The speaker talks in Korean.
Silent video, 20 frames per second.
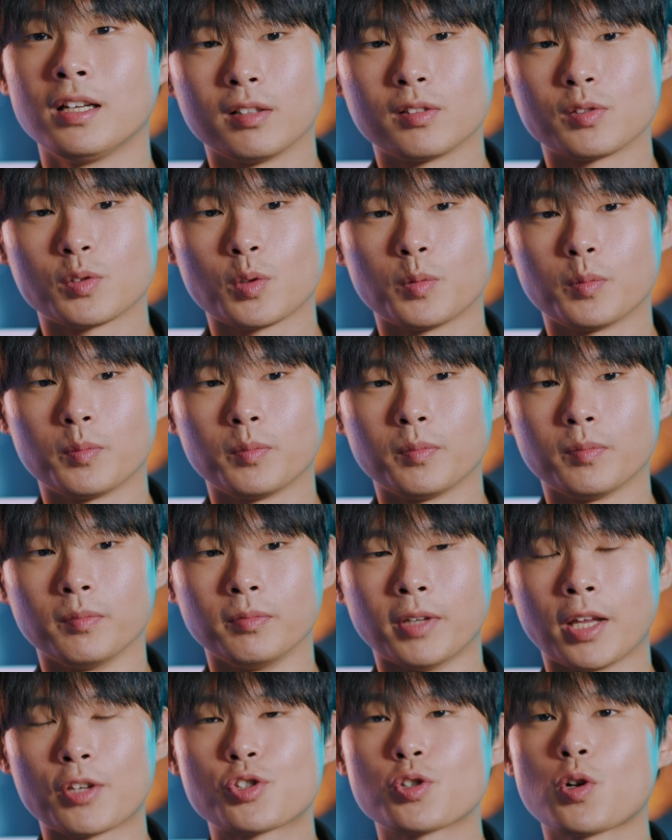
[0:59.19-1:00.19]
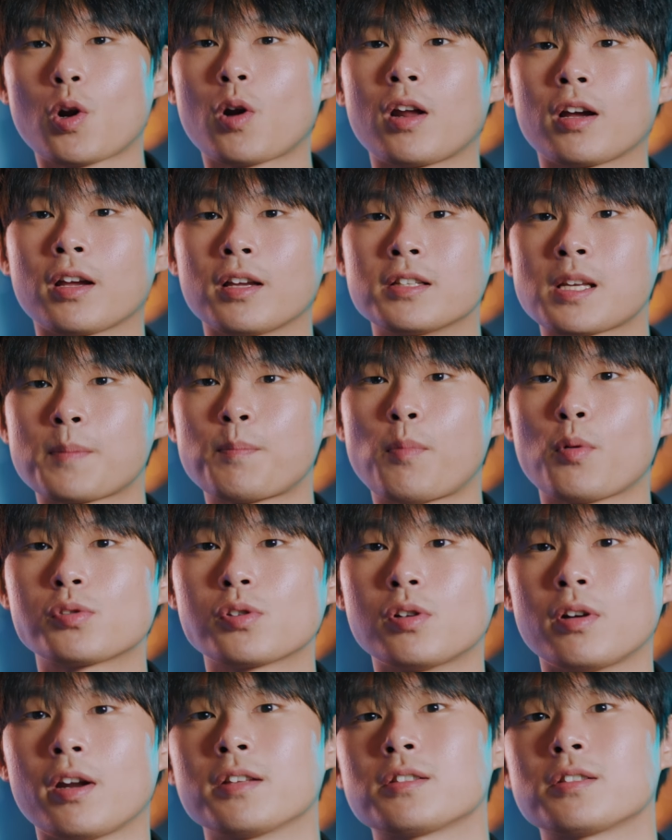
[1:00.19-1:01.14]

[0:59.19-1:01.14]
좀 내추럴하게 색보정을